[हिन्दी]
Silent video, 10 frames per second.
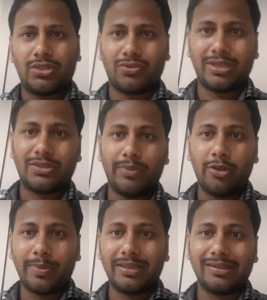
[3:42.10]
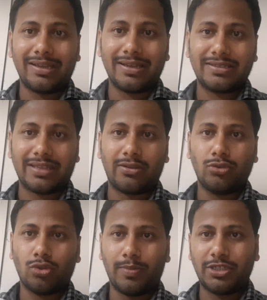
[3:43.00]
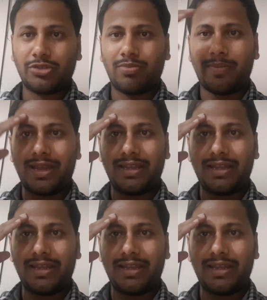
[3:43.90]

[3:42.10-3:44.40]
सो इस वीडियो में इतने गाइज थैंक यू सो मच बाय